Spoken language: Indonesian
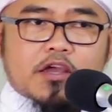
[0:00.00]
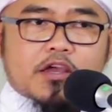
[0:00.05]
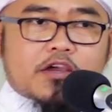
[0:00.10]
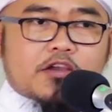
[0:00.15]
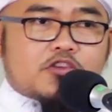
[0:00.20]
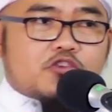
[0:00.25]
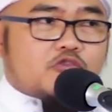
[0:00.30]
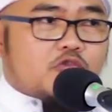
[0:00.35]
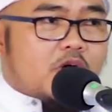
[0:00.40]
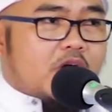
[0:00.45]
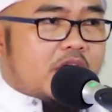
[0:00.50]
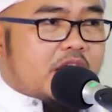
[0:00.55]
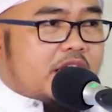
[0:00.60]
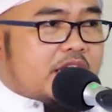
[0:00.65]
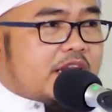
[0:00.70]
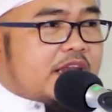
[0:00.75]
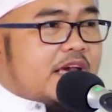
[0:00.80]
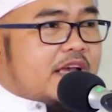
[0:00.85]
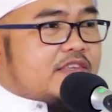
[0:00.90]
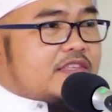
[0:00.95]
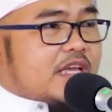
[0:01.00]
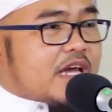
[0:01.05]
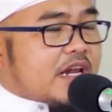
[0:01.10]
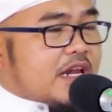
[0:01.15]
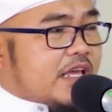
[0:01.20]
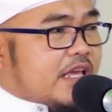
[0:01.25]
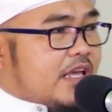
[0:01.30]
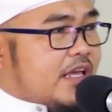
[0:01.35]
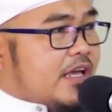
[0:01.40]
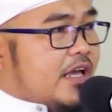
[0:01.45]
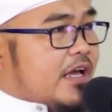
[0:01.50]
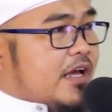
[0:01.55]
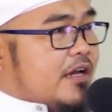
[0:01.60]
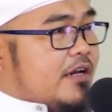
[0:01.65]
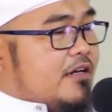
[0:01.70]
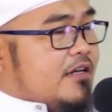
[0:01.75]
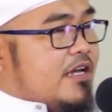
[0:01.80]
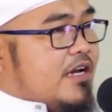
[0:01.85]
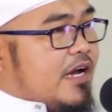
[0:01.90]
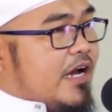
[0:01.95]
kecuali
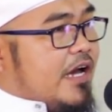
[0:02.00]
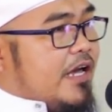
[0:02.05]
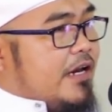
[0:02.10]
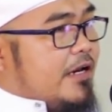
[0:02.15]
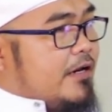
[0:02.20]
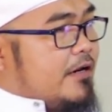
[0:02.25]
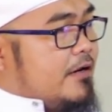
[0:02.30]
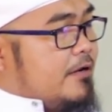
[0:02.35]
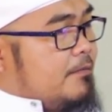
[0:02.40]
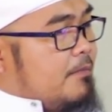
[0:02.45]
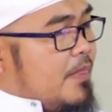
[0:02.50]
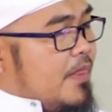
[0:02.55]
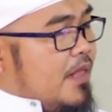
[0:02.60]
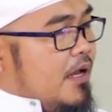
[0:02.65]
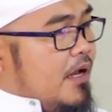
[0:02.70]
didasari dengan